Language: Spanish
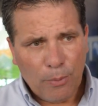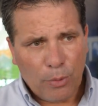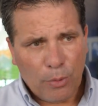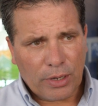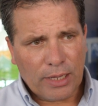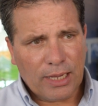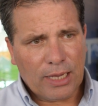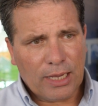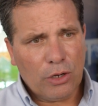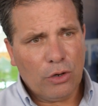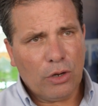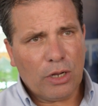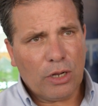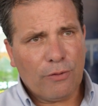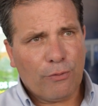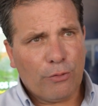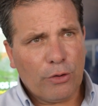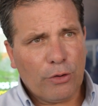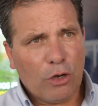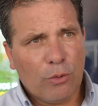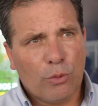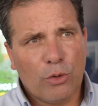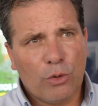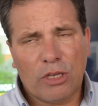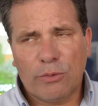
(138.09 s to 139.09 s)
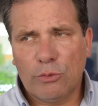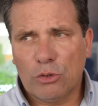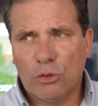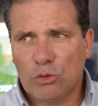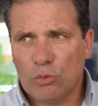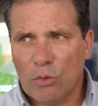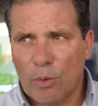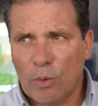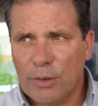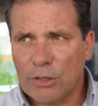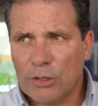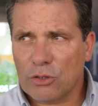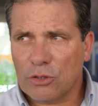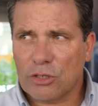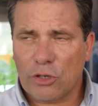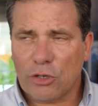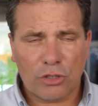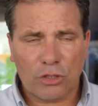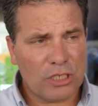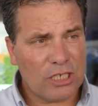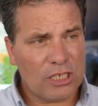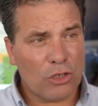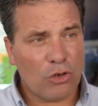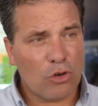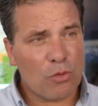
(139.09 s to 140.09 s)
porque creo que fue, como dijimos en su momento, ese
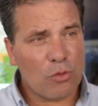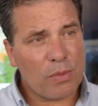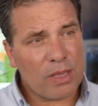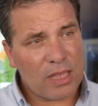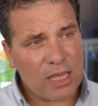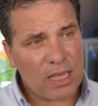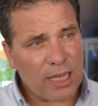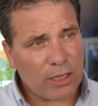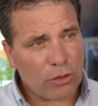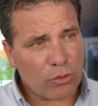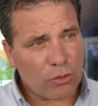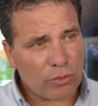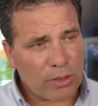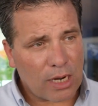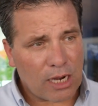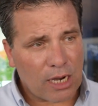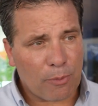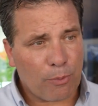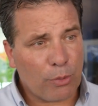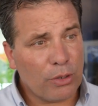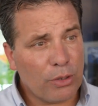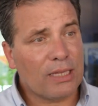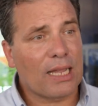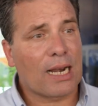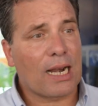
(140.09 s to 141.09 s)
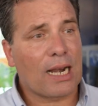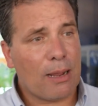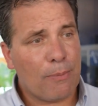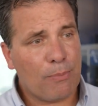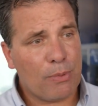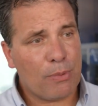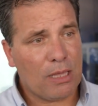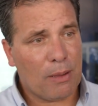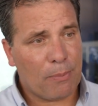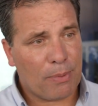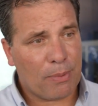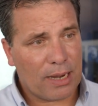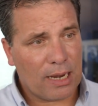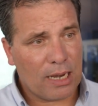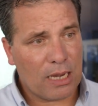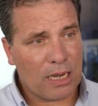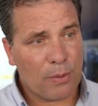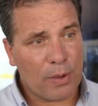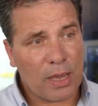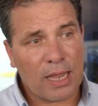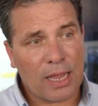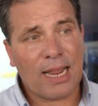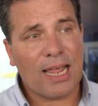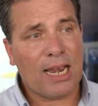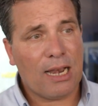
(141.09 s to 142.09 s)
oxígeno inmediato, una respuesta rápida para
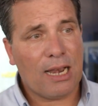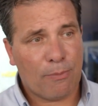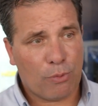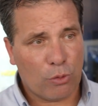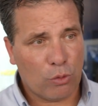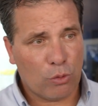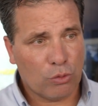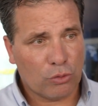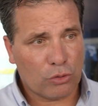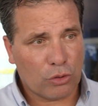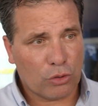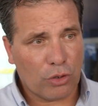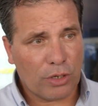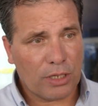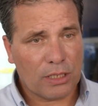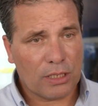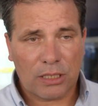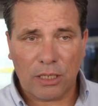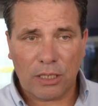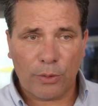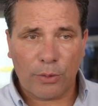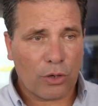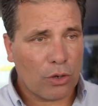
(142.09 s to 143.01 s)
aliviar al productor y decir,